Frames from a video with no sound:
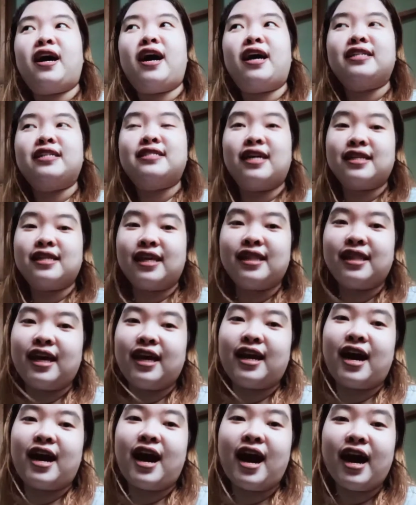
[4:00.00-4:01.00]
ang isang
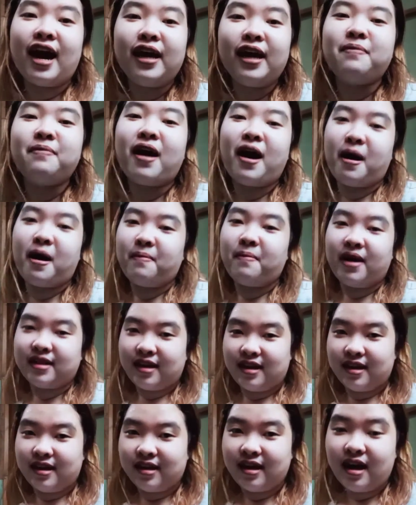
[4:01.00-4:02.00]
tindera ay mahaba
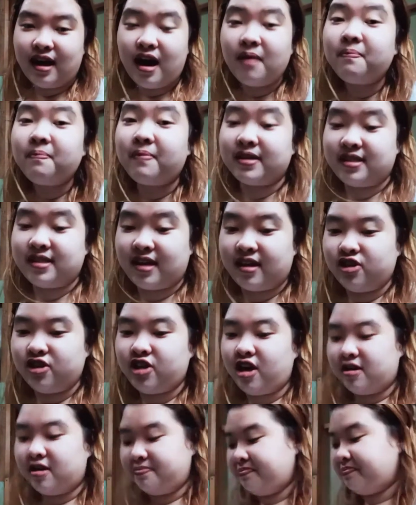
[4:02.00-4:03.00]
talaga ang
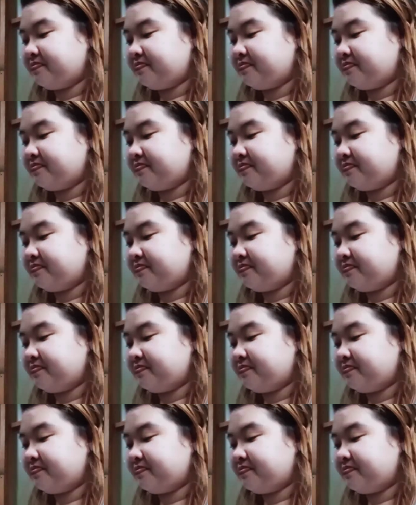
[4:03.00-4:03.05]
pasensya.